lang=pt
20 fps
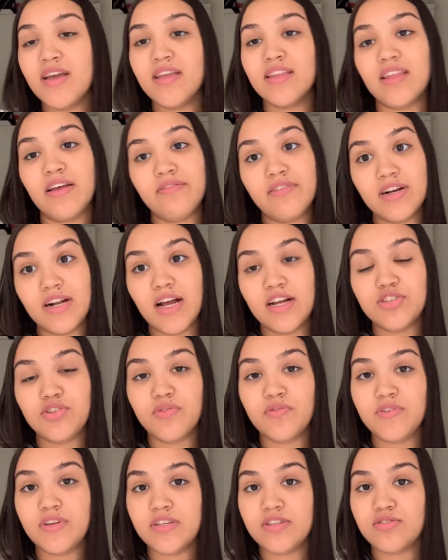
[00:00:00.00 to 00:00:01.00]
Na verdade,
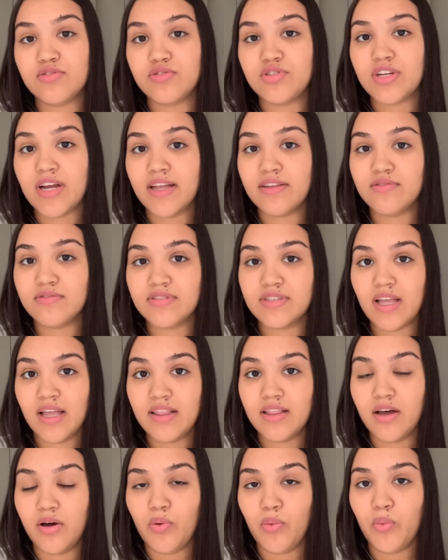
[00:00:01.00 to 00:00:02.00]
eu vi isso já no
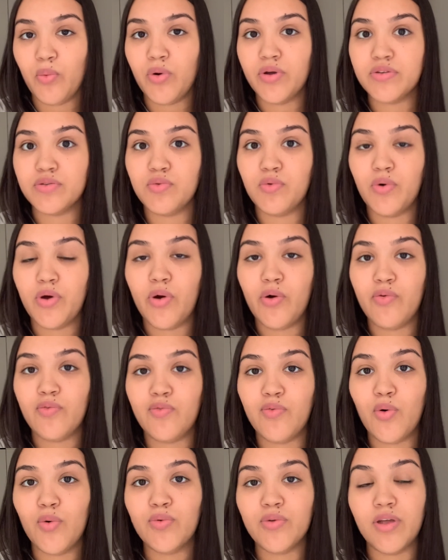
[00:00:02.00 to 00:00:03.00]
salão, quando eu
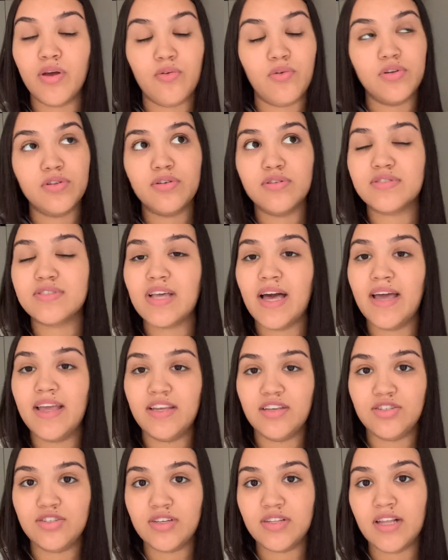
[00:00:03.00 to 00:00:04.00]
vou, quando eu
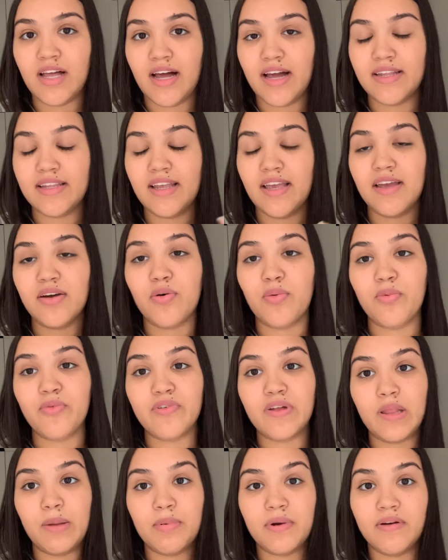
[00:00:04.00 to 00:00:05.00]
saí de lá, né? Como eu
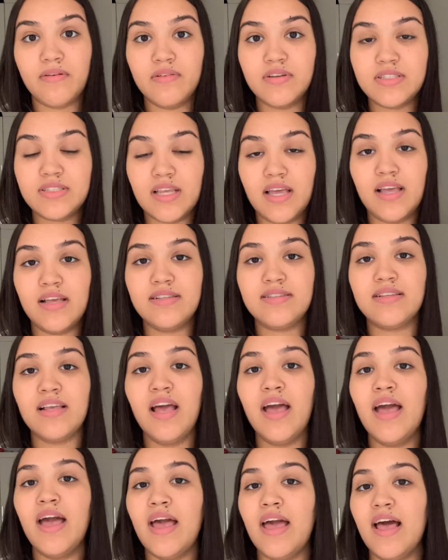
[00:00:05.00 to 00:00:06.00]
falei pra vocês,
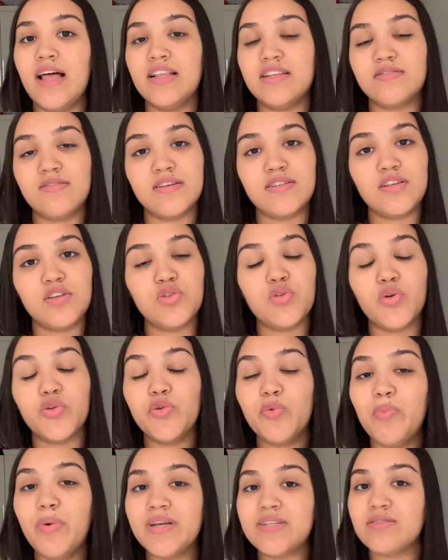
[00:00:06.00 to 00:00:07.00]
elas fazem todo
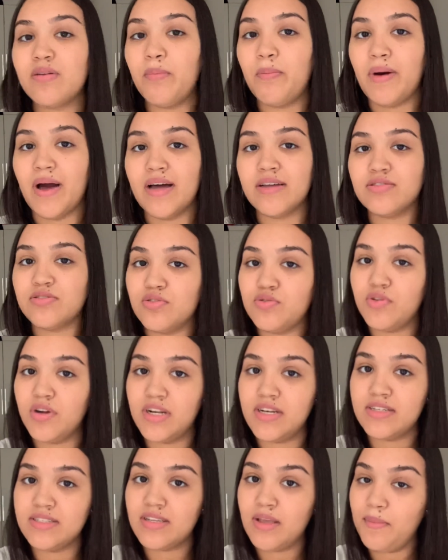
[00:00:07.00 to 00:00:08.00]
o passo a passo do
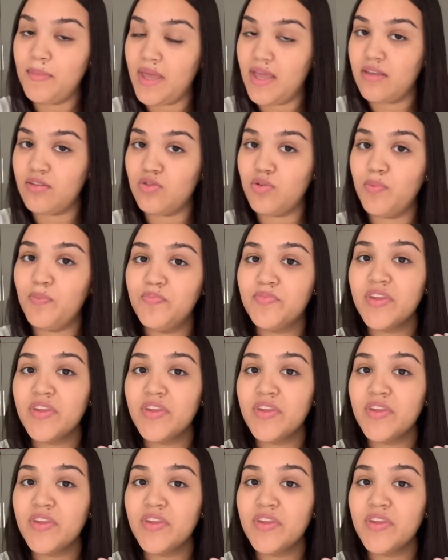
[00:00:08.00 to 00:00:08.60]
alisamento.